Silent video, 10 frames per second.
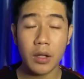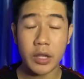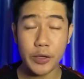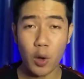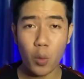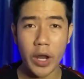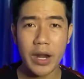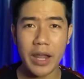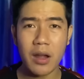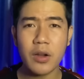Thì con quỷ
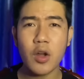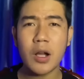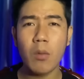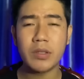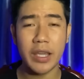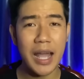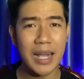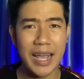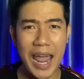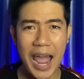này á Nó không chỉ
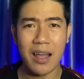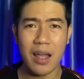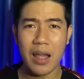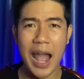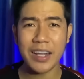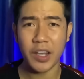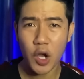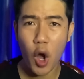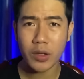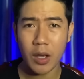ăn gà Ăn những cái
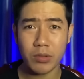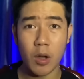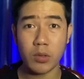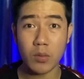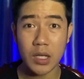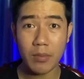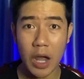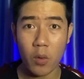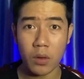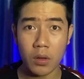con vòng vòng trong xóm đâu